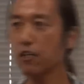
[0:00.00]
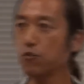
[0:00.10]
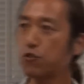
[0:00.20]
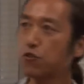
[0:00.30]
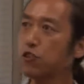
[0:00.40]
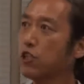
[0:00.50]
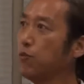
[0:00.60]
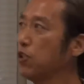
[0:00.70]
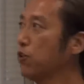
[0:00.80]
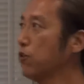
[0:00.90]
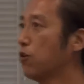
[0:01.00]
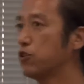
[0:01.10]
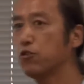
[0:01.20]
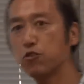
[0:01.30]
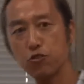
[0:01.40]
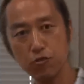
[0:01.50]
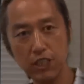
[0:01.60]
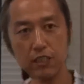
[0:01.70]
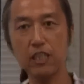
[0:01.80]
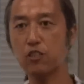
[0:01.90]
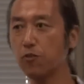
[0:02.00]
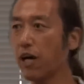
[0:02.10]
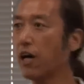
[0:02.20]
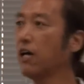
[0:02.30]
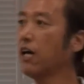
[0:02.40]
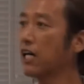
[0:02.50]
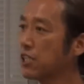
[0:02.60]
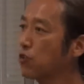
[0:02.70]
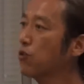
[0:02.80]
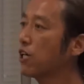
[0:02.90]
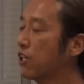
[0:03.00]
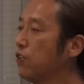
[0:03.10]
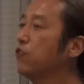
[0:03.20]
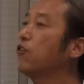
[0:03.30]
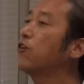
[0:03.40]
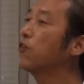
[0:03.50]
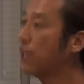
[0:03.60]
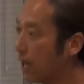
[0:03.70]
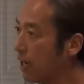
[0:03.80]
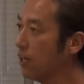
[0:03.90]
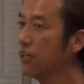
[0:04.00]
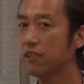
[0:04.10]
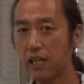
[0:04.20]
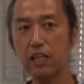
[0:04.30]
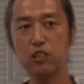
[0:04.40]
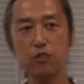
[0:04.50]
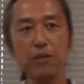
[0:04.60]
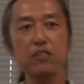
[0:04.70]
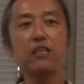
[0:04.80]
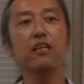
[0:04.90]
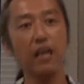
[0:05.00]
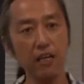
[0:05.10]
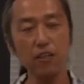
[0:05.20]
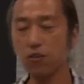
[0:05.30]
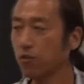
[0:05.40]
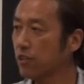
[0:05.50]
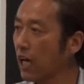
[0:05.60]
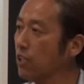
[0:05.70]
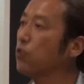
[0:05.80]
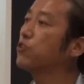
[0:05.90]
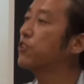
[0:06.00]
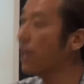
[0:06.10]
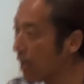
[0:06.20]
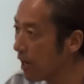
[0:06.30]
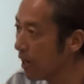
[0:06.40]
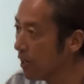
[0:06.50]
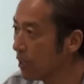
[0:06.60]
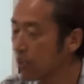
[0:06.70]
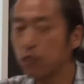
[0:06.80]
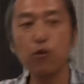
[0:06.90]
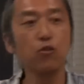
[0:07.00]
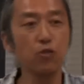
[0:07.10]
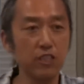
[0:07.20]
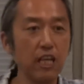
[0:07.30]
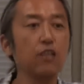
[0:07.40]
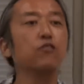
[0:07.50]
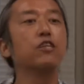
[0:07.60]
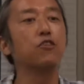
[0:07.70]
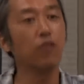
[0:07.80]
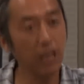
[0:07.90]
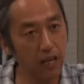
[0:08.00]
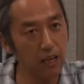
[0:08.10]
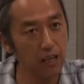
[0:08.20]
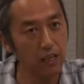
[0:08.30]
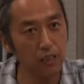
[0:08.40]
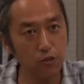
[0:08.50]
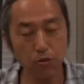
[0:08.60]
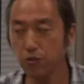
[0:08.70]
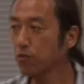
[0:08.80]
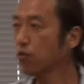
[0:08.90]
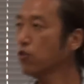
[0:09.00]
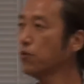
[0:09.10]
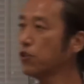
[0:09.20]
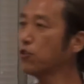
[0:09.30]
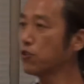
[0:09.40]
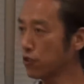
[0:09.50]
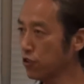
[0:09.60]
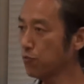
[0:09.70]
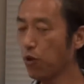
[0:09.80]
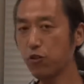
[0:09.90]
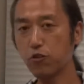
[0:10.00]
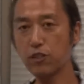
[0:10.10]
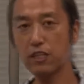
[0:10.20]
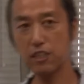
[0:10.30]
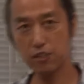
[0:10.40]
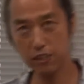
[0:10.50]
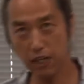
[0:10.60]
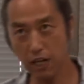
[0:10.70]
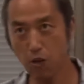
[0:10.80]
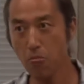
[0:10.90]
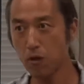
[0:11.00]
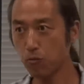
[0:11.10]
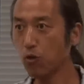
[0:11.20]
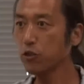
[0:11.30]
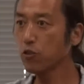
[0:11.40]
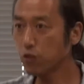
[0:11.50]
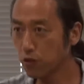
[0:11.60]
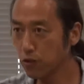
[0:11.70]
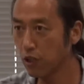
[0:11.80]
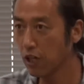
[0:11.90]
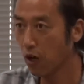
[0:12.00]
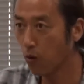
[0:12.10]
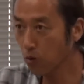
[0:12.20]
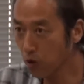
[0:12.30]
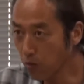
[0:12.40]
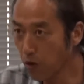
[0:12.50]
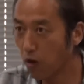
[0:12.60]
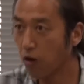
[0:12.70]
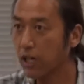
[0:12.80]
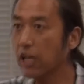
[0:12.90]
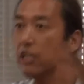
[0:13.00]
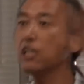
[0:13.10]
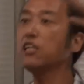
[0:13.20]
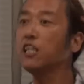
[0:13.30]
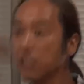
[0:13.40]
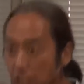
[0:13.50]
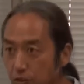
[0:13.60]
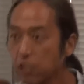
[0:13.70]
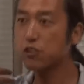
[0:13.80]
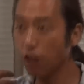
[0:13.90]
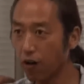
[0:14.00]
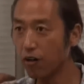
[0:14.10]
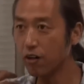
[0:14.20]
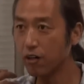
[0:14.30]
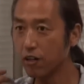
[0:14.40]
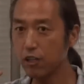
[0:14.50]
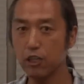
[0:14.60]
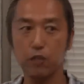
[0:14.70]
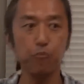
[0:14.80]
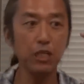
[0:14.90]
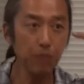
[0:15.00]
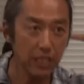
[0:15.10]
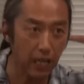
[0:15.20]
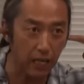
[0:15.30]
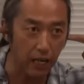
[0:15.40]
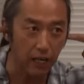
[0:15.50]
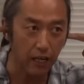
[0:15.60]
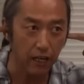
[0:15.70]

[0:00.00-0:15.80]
から美しき緑の星の住人たちは麻とか絹のようななんか締め付けないゆったりとした着物を着ているんですよねそういうことも一つポイントなんですがもう一つ音も体に入れてるんですよ耳から